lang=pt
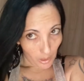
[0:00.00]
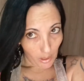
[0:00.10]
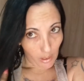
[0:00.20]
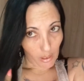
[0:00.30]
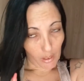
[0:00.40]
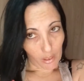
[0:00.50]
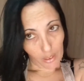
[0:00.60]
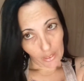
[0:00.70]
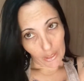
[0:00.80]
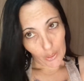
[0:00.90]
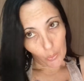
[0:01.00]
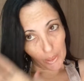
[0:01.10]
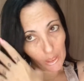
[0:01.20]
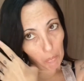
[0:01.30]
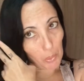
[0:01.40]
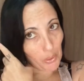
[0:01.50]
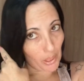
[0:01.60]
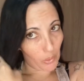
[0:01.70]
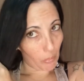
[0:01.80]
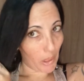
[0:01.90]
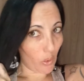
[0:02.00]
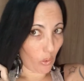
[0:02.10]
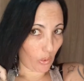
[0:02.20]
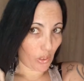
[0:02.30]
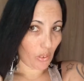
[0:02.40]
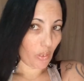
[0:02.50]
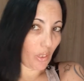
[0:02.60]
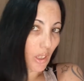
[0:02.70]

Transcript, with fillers: uh, deixou 100% brilhoso